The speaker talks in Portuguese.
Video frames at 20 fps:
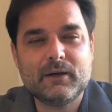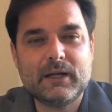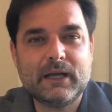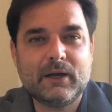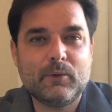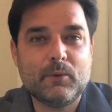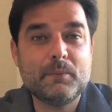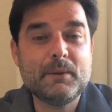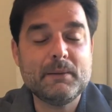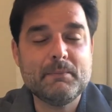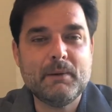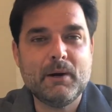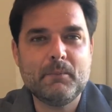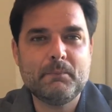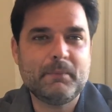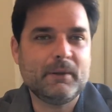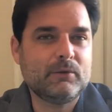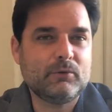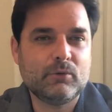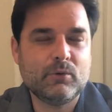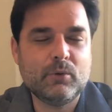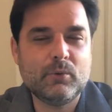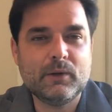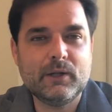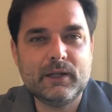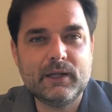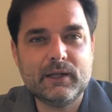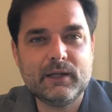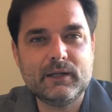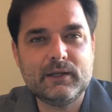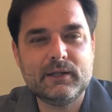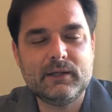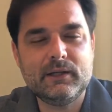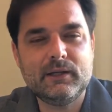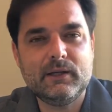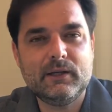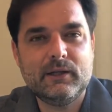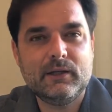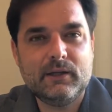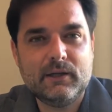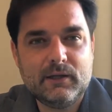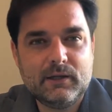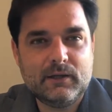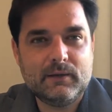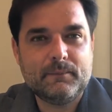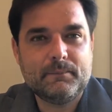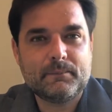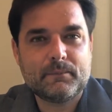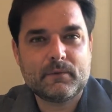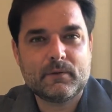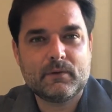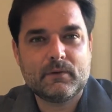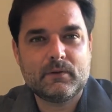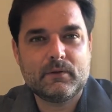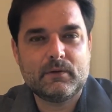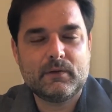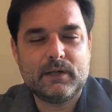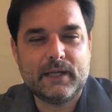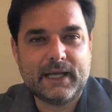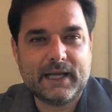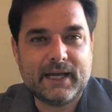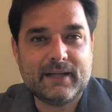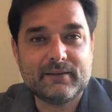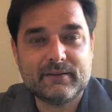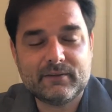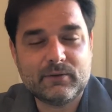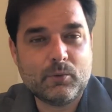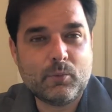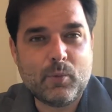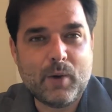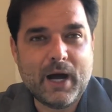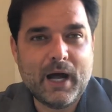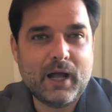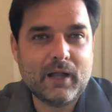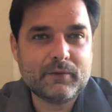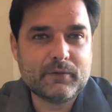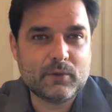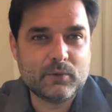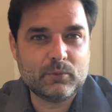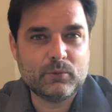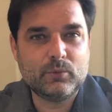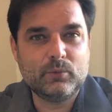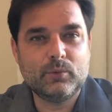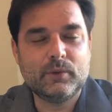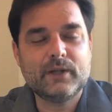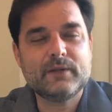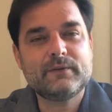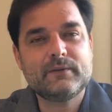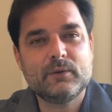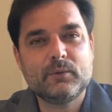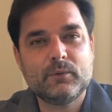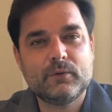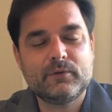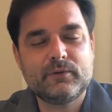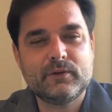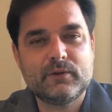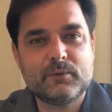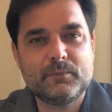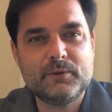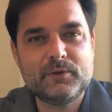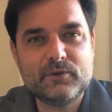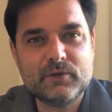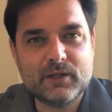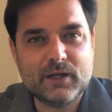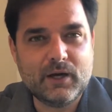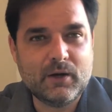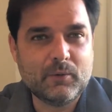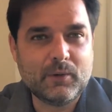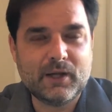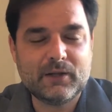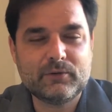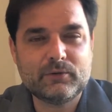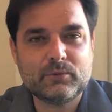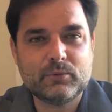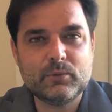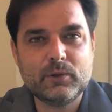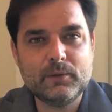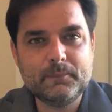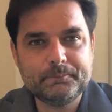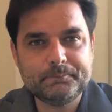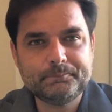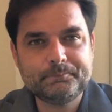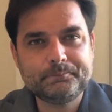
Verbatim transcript: É como irmão, pessoa, né? E lá em casa são quatro, o Dudu nasceu com síndrome de Down, caçula.